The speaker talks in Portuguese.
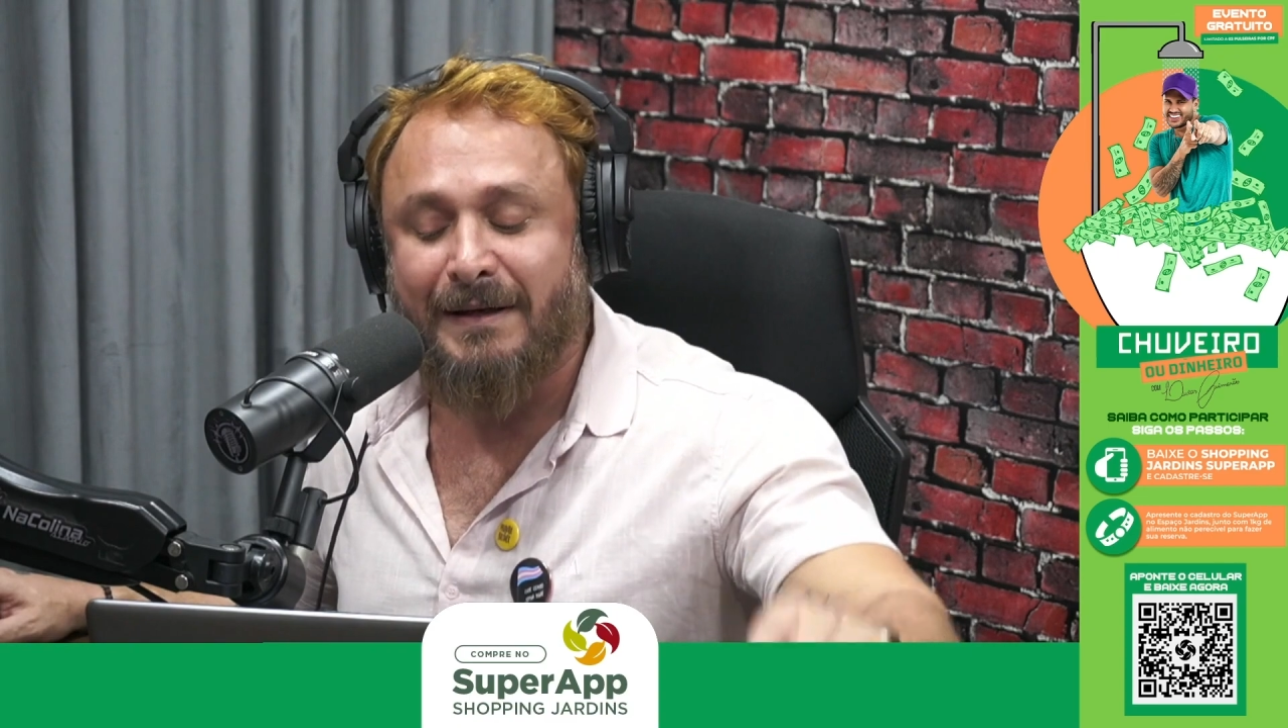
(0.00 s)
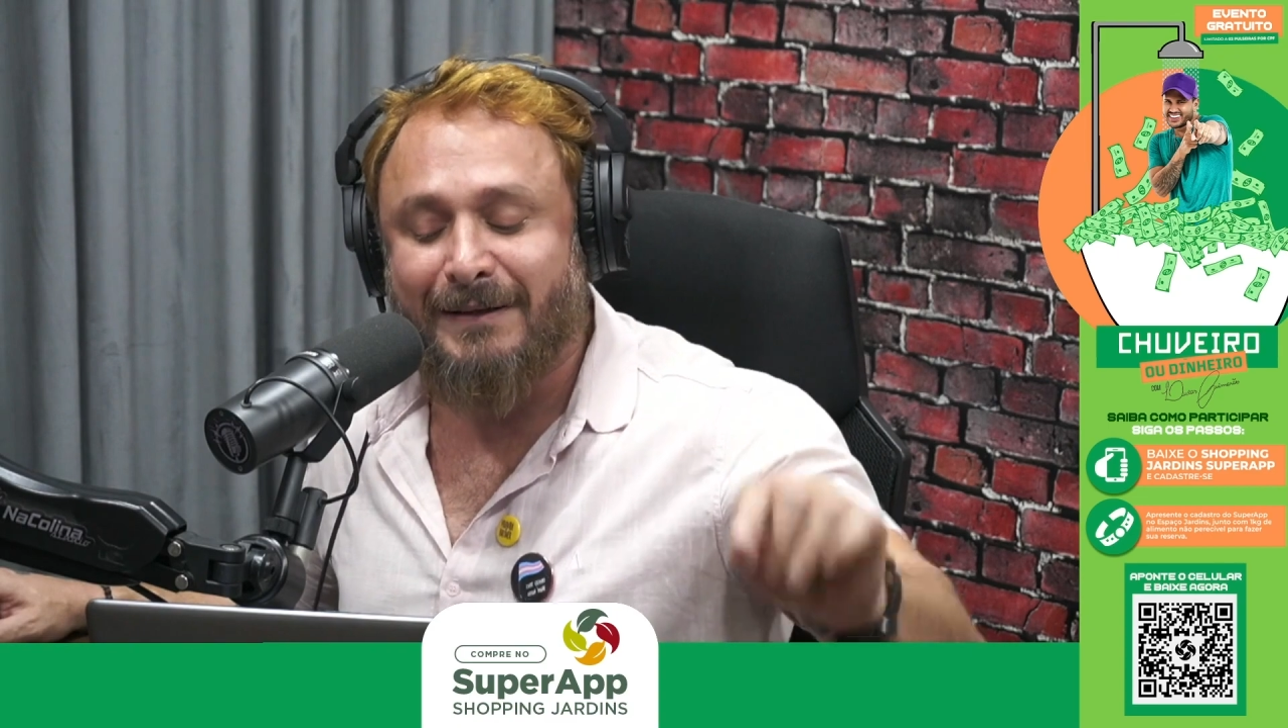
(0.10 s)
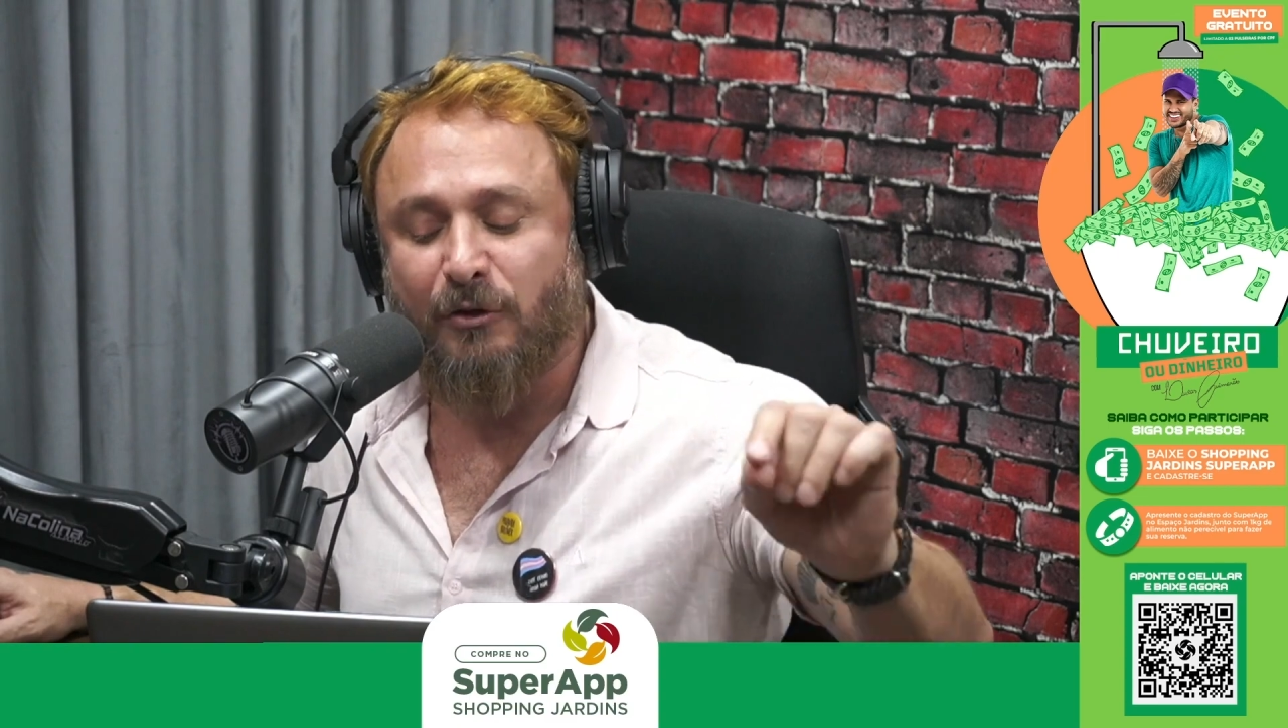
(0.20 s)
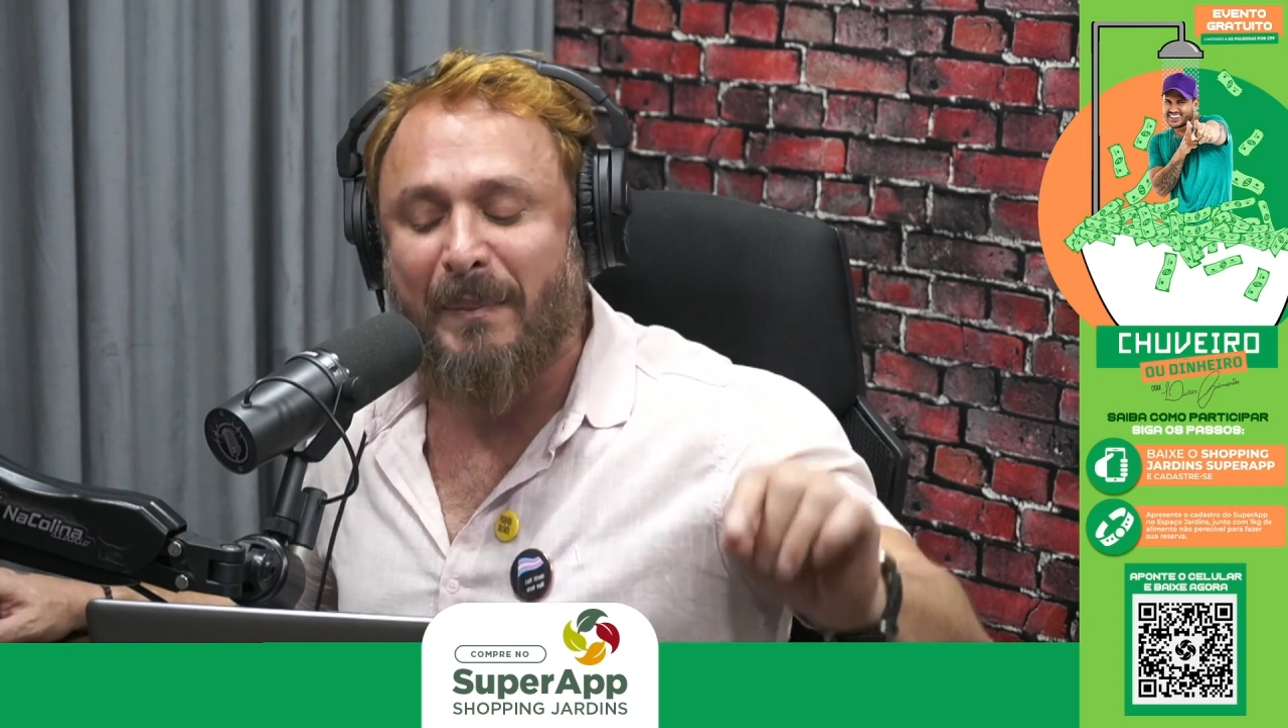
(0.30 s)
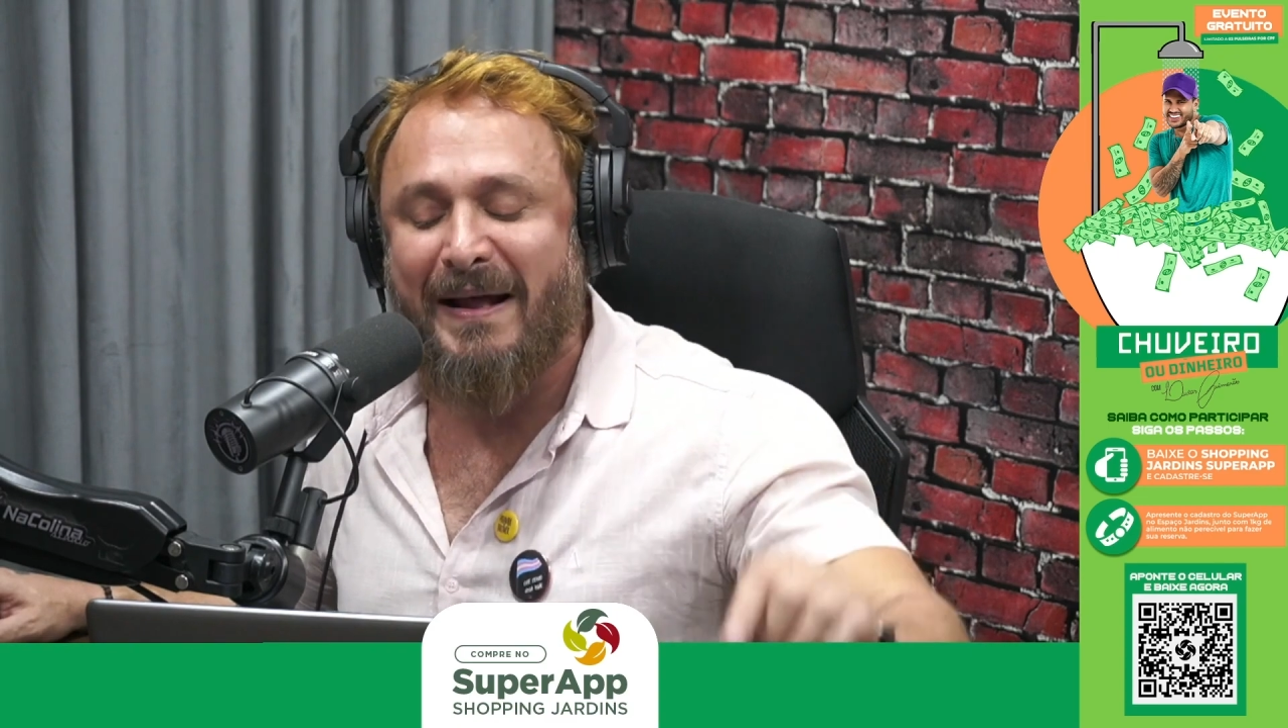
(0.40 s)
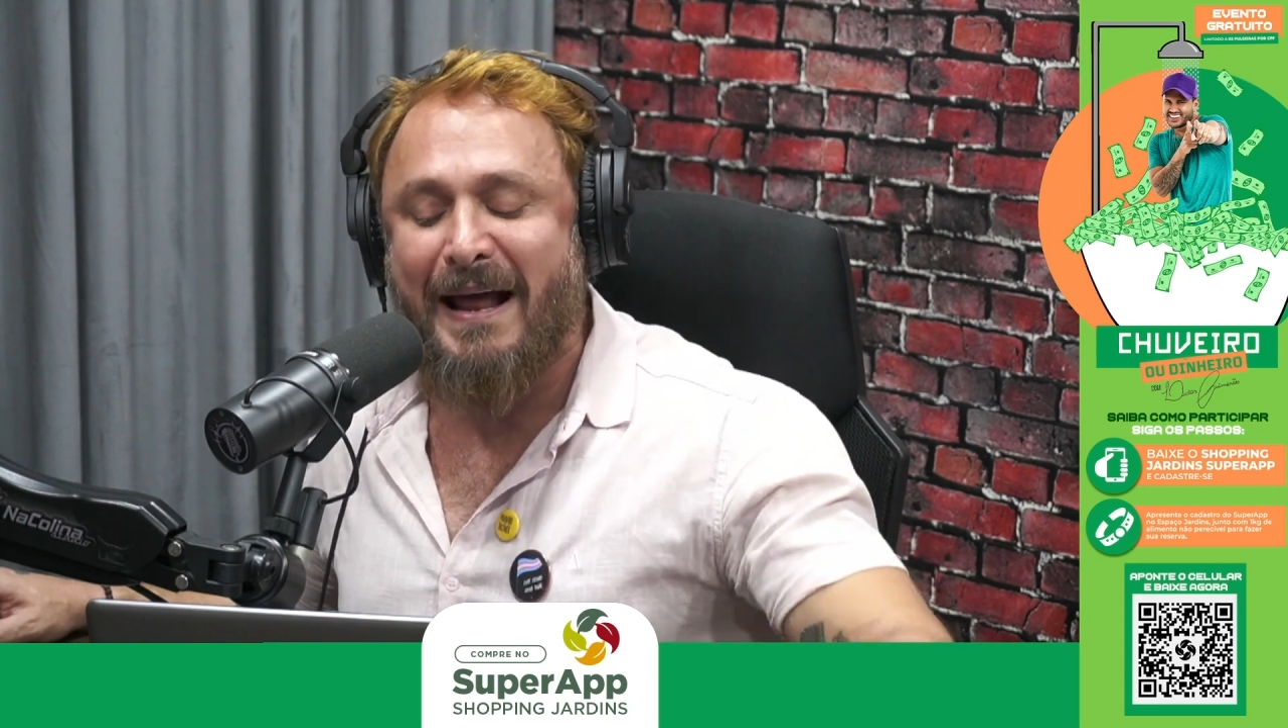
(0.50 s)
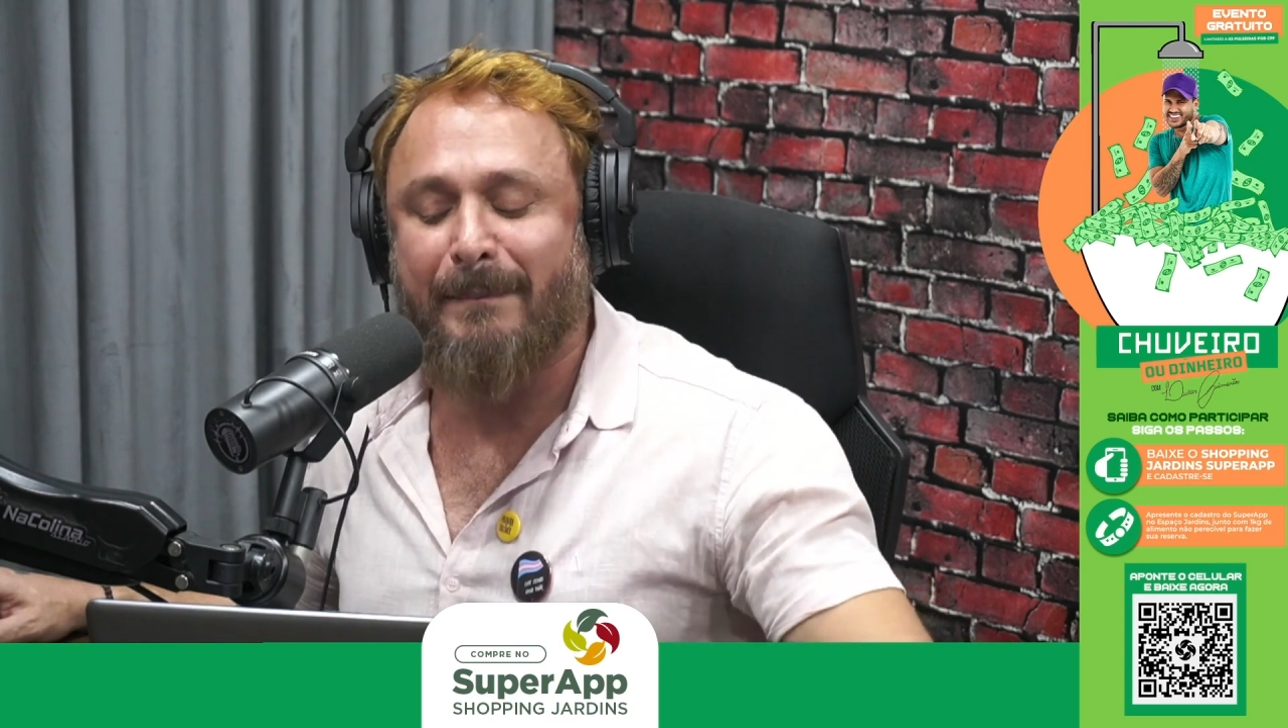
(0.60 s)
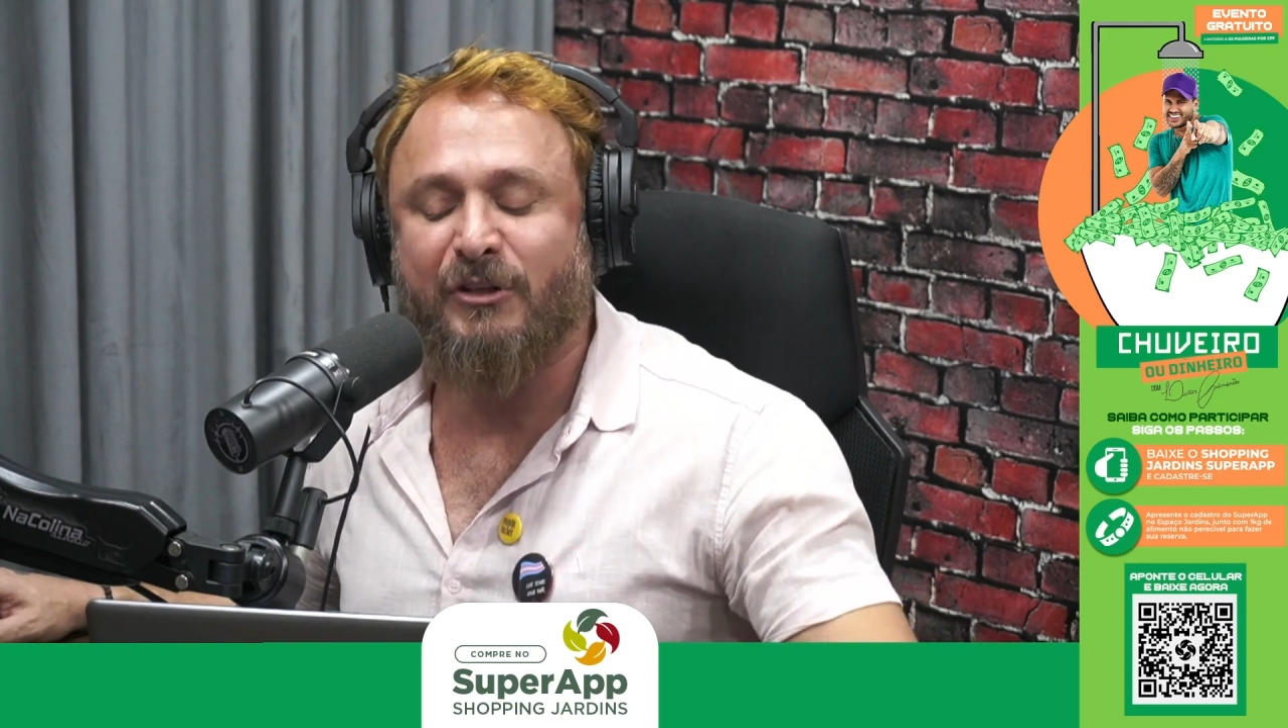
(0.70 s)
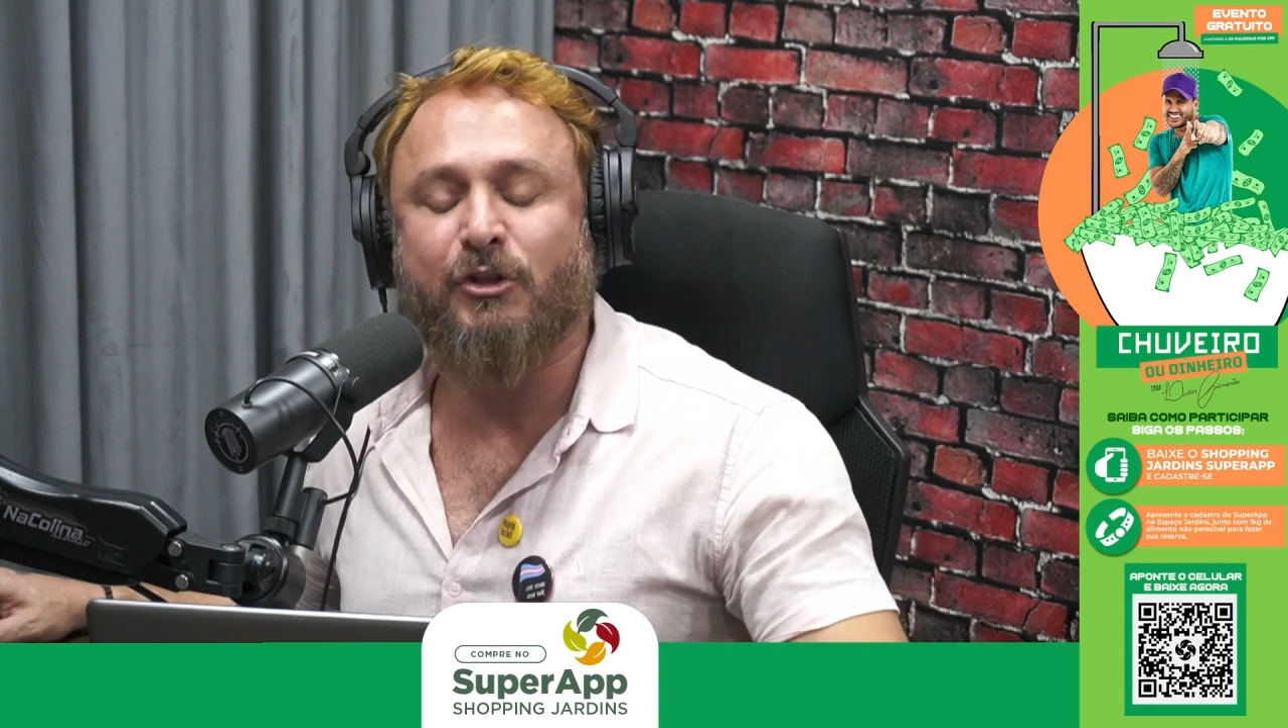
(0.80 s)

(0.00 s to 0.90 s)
Super app